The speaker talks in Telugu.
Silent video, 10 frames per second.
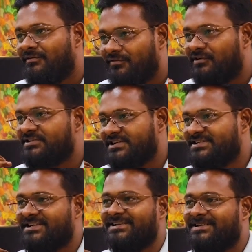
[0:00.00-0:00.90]
ఫోన్
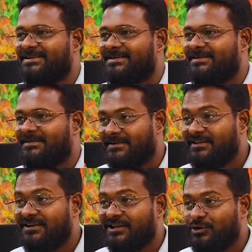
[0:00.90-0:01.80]
చేసి
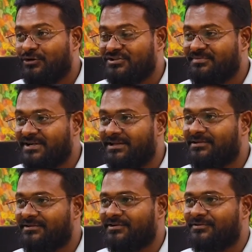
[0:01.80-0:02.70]
ఎందుకంత ఓవర్ స్పీడ్
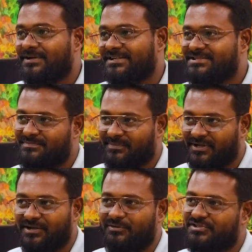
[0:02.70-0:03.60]
వెళ్తున్నావు అని చెప్పి
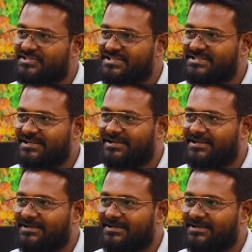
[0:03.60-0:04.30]
ఎప్పుడైనా క్వశ్చన్ చేశారా